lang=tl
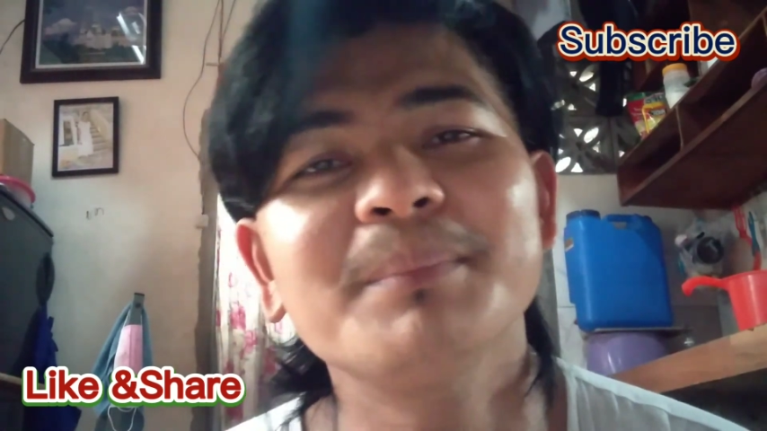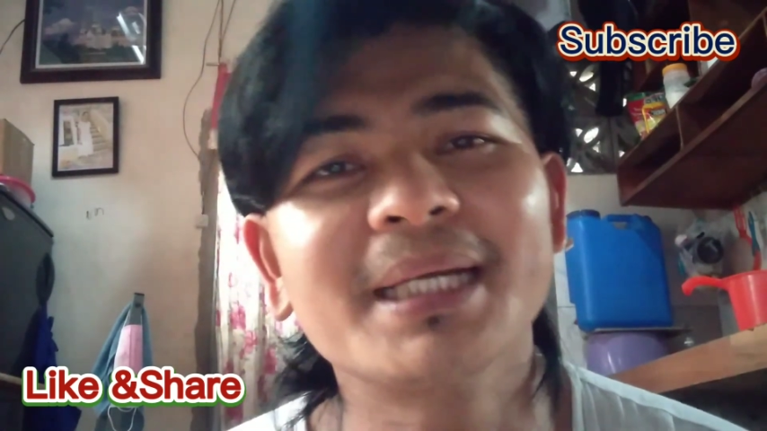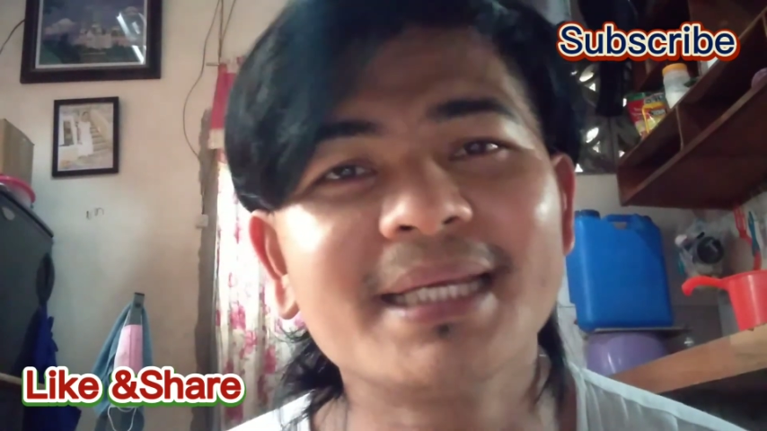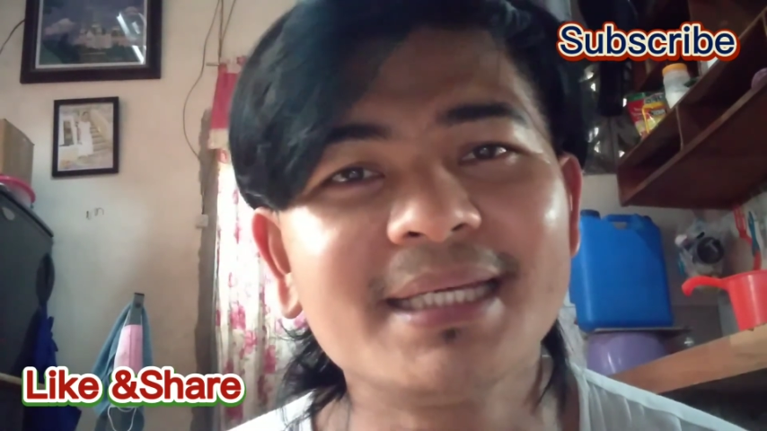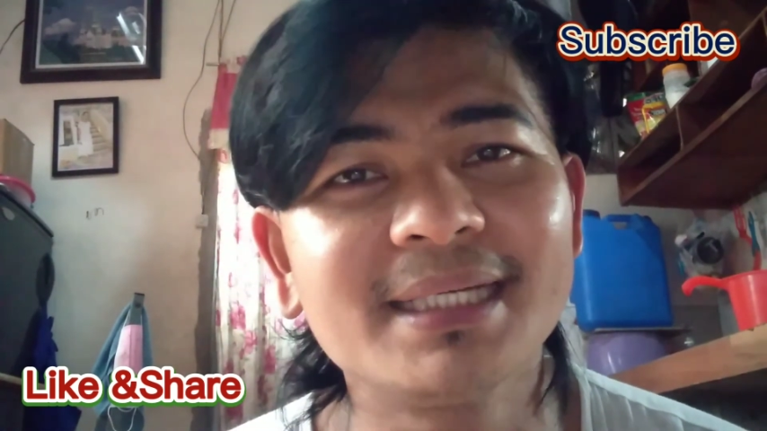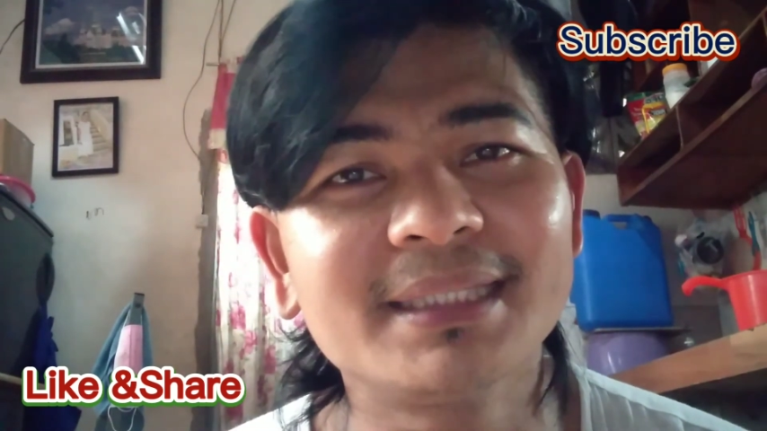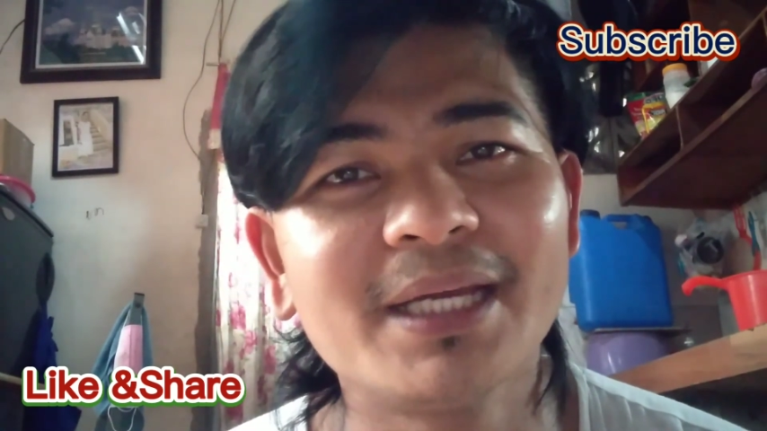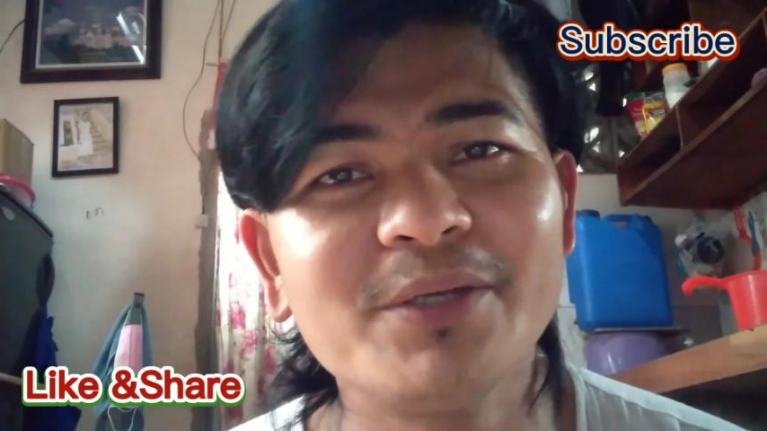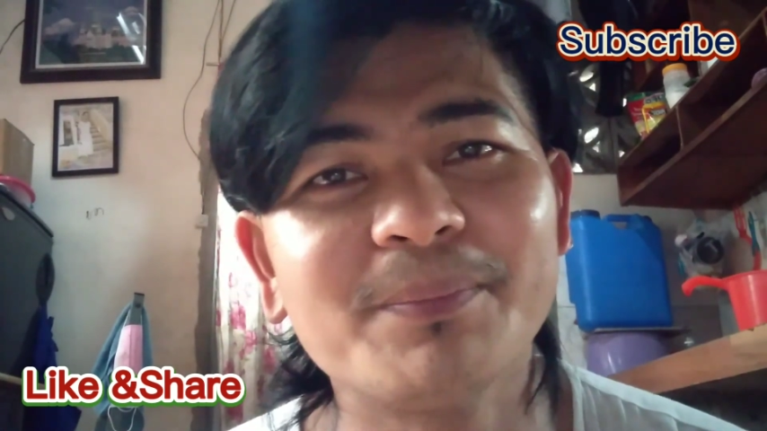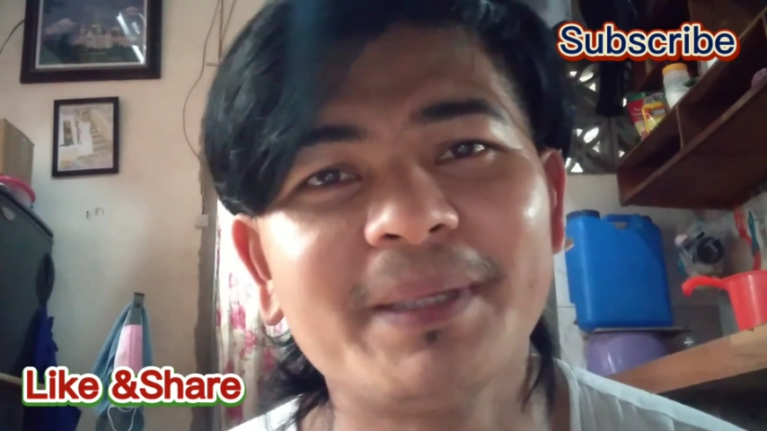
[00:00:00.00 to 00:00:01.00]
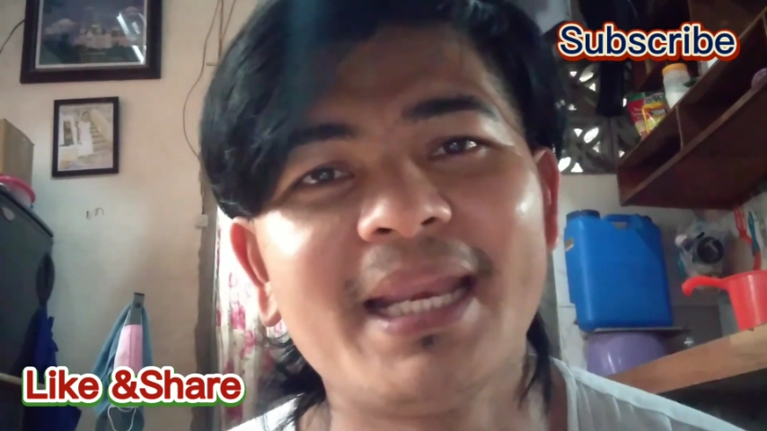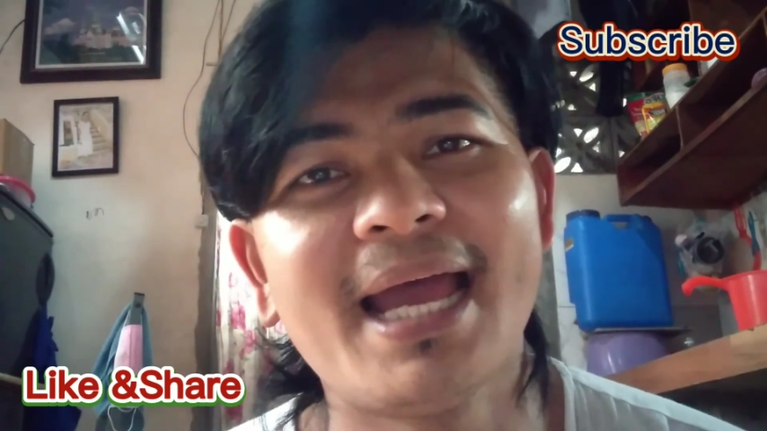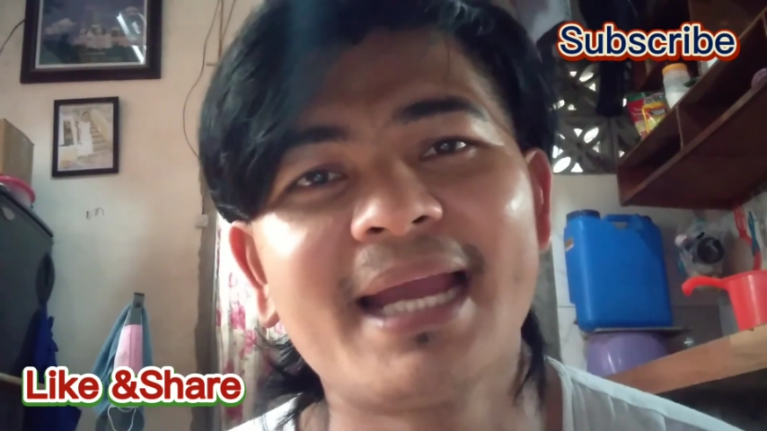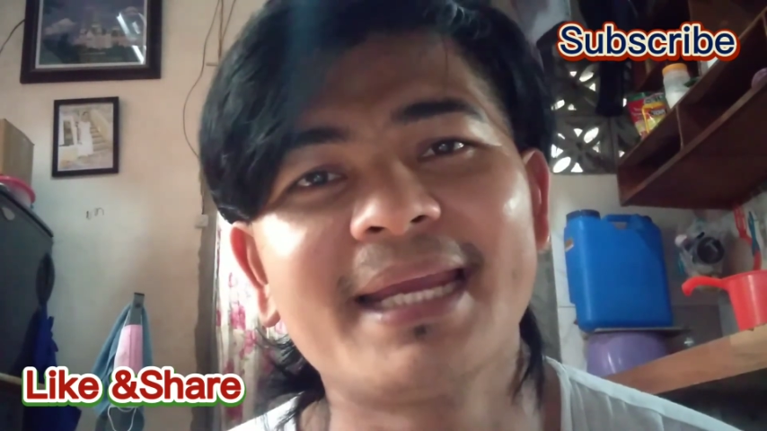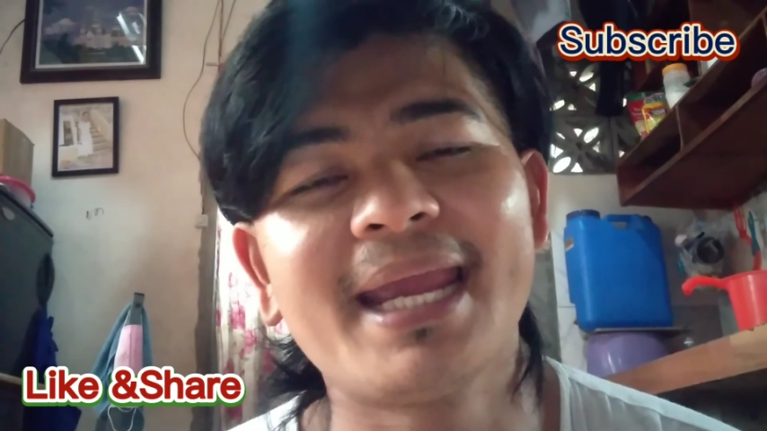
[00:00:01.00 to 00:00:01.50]
Mag-ingat kayo
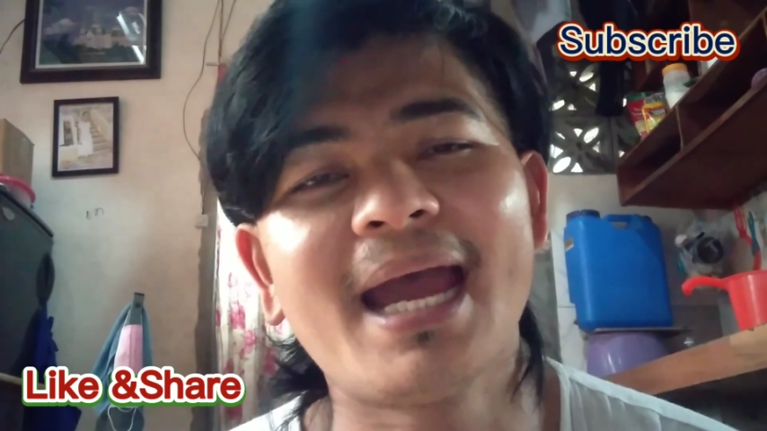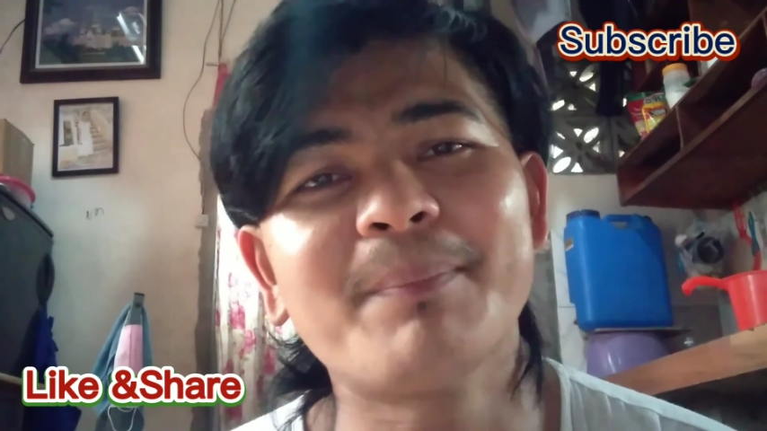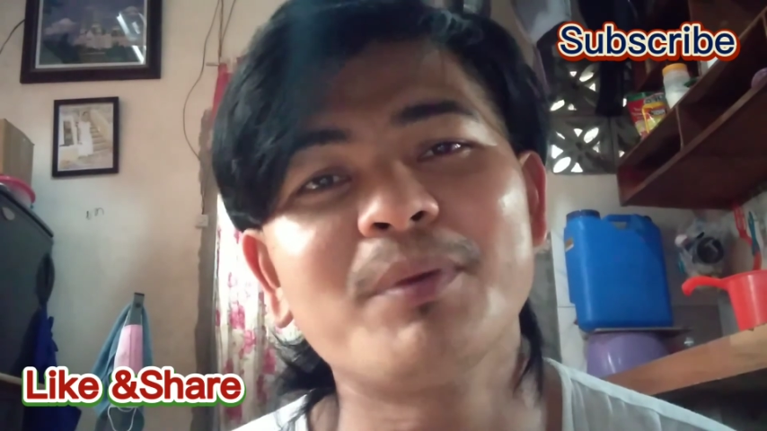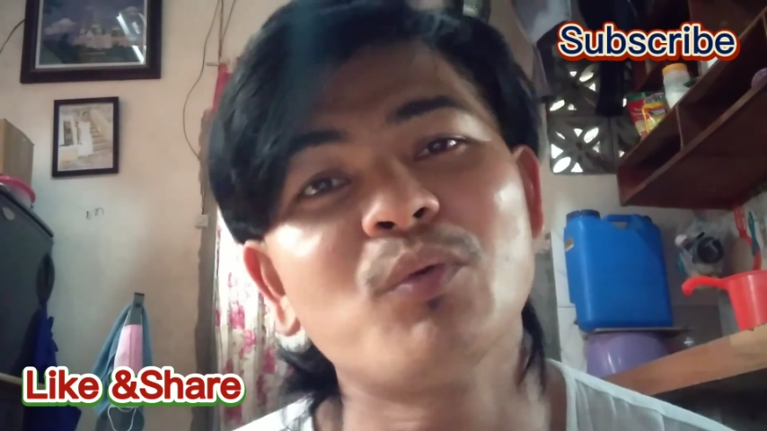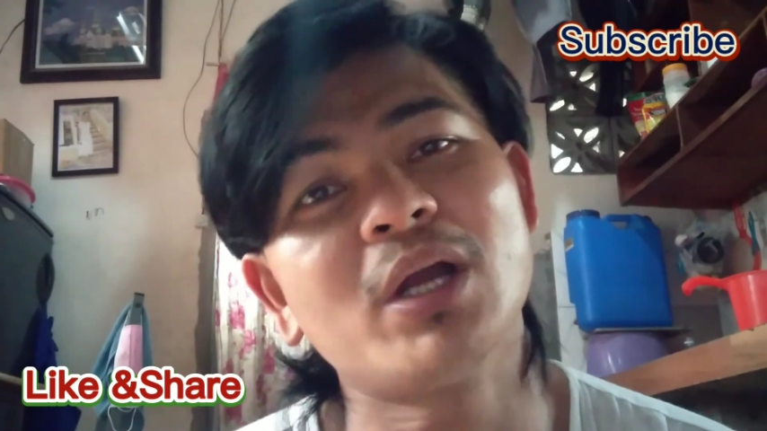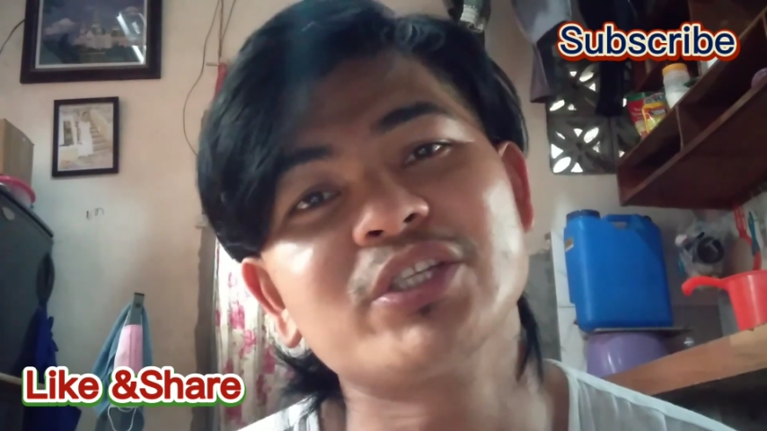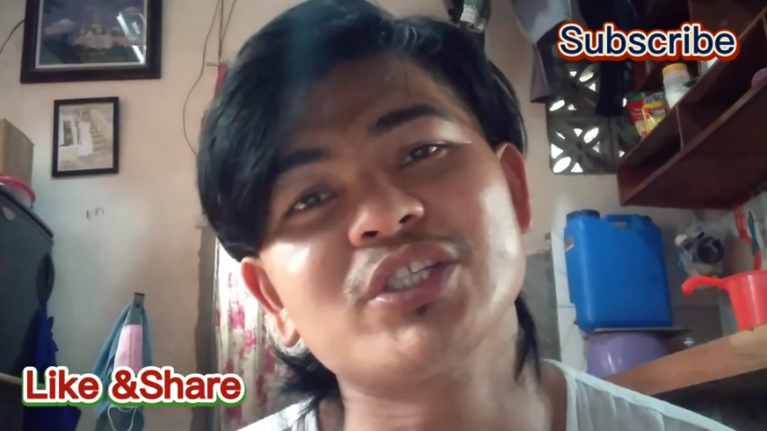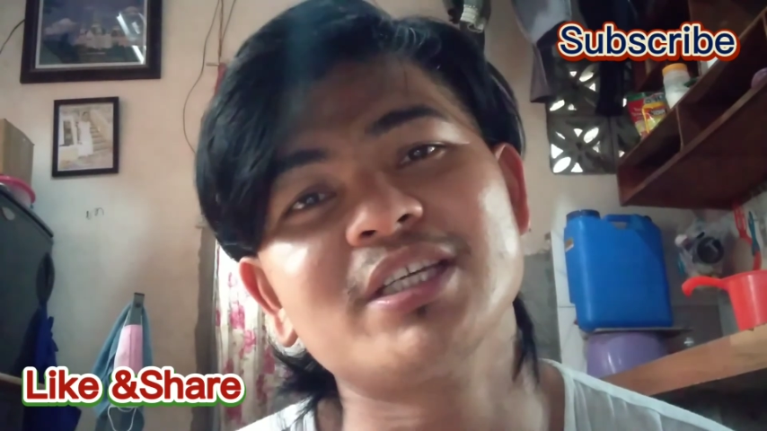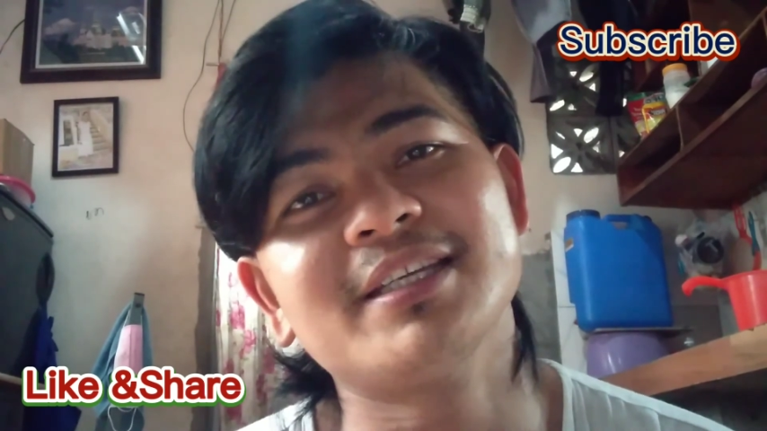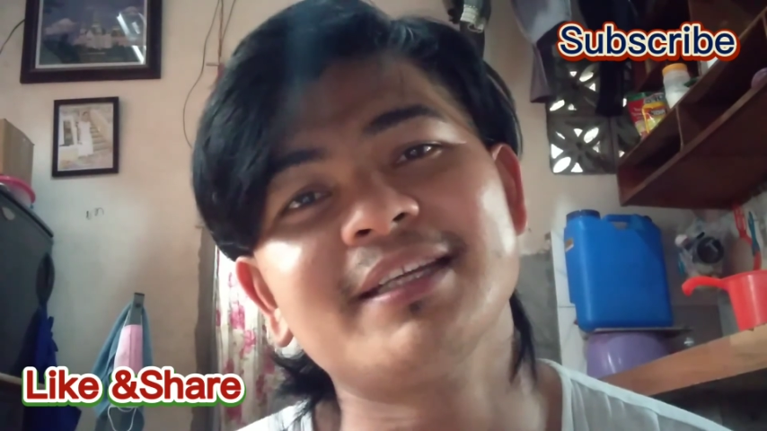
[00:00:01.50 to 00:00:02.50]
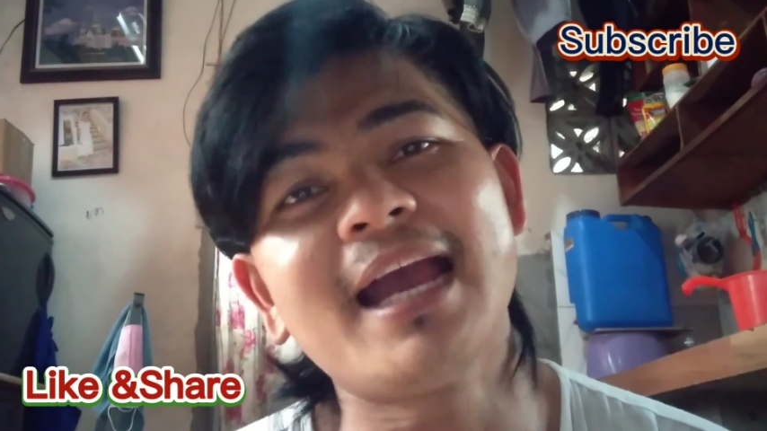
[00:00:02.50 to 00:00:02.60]
palagi. Happy watching.